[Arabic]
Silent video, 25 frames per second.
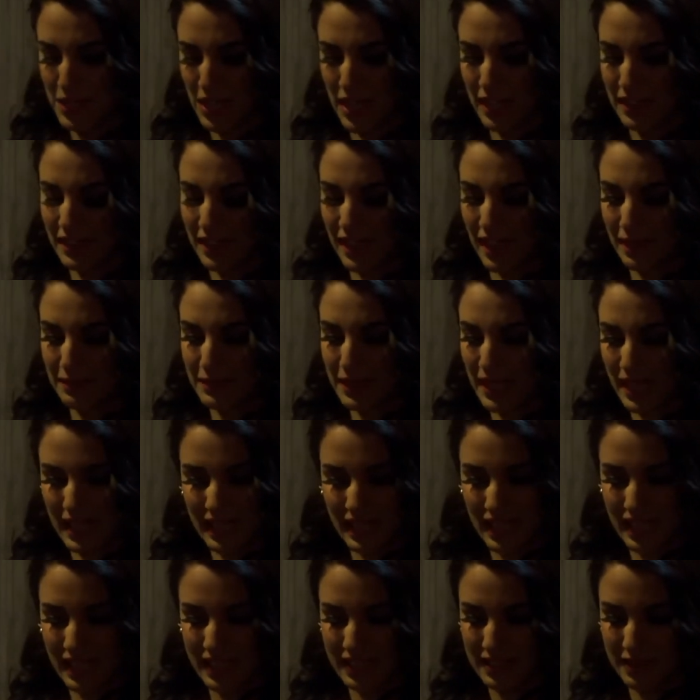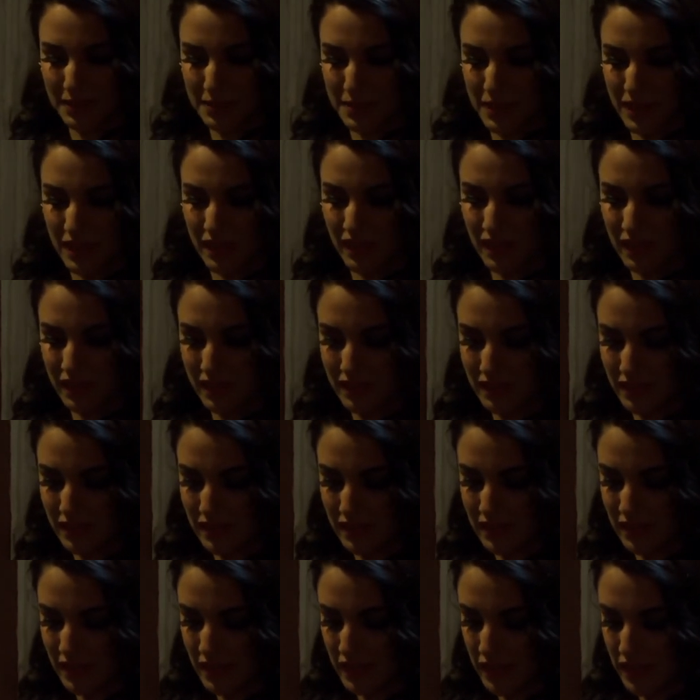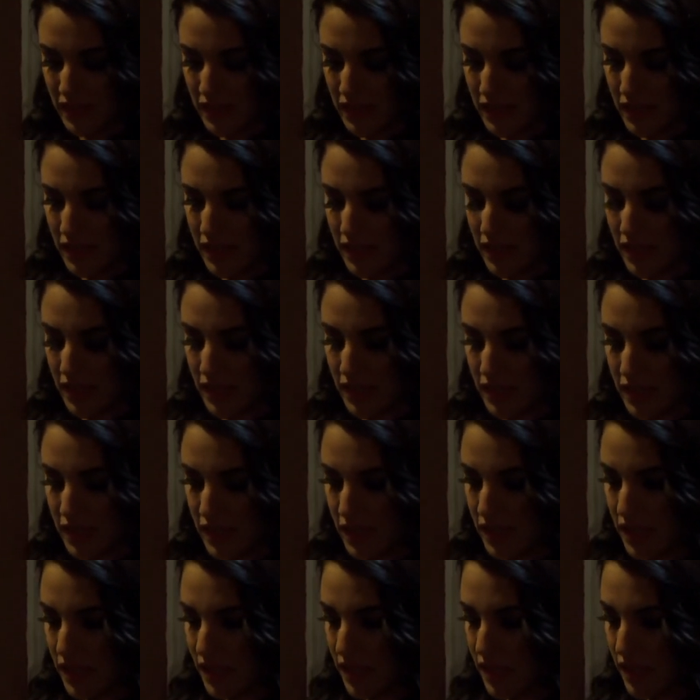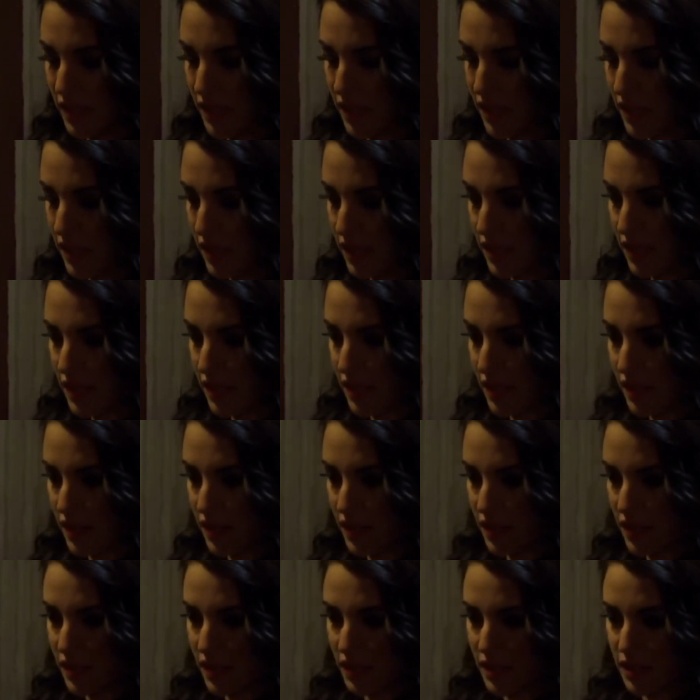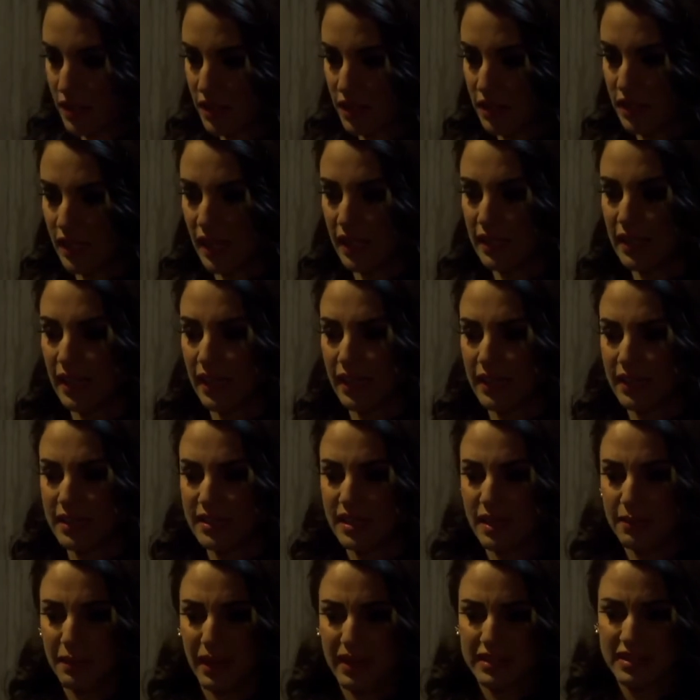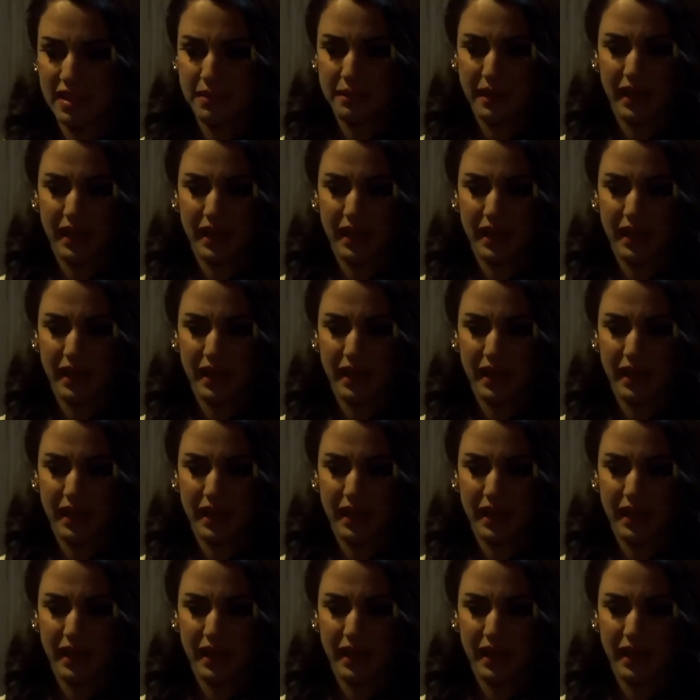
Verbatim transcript: مش قادره اعمل اي حاجه بصراحه لازم تجيبي السبيكه بسرعه لا لا انا سامعه